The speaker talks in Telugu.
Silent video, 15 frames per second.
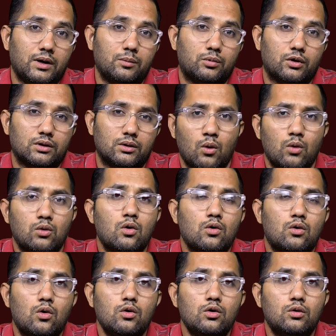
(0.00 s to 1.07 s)
పెరిగిపోయింది ఒక్కో
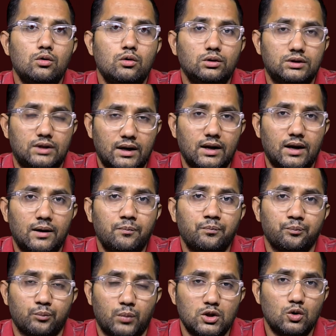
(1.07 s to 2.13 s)
కోడిగుడ్డు ధర
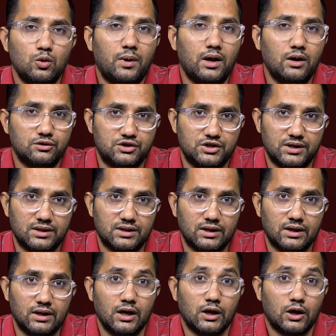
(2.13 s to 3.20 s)
పది రూపాయలకు చేరింది
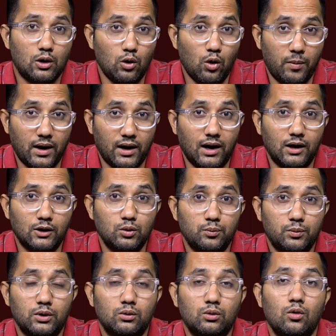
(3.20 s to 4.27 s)
కిలో
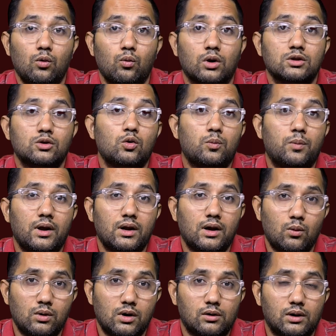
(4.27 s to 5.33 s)
బంగాళదుంపలు వంద
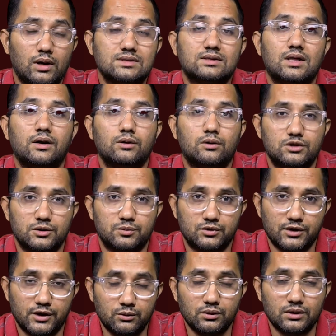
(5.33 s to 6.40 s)
రూపాయలుగా ఉన్నట్లుగా స్థానికులు
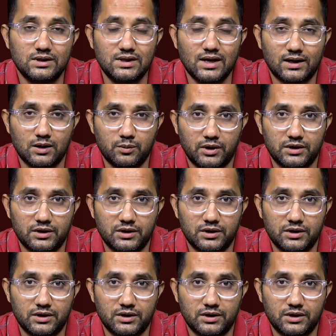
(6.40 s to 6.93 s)
చెప్తున్నారు ఇది అక్కడ